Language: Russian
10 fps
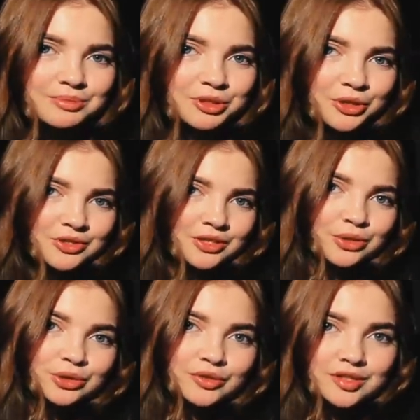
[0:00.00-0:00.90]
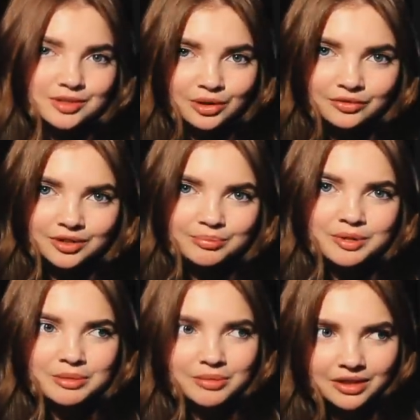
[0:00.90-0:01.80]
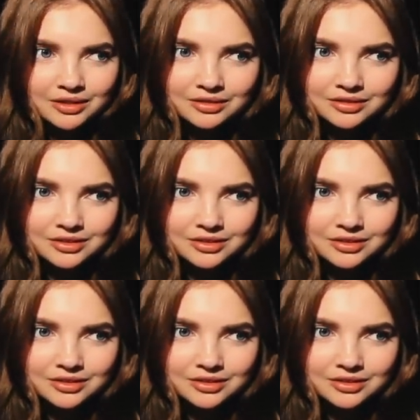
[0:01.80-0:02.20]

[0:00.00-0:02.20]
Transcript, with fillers: тебе дается одно новое слово, пример,